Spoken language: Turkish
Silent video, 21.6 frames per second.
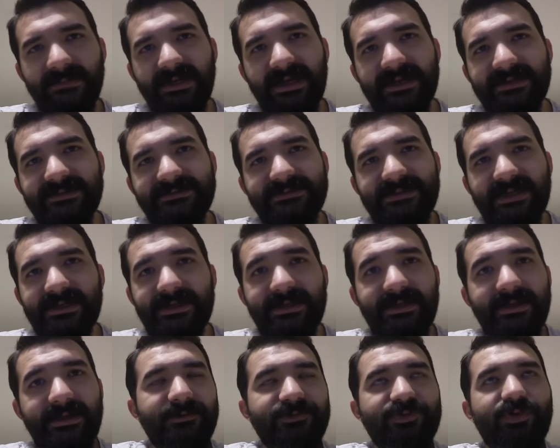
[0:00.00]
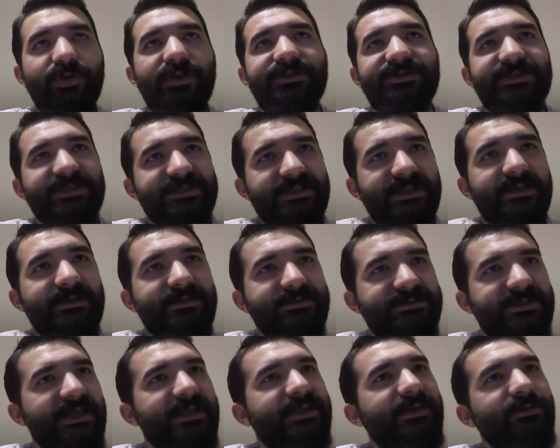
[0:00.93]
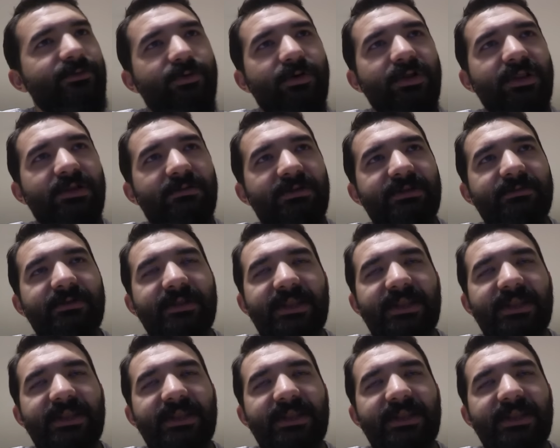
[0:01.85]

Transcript: Ya işte hani şöyle diyecekler. İşte Ekin Kollama diye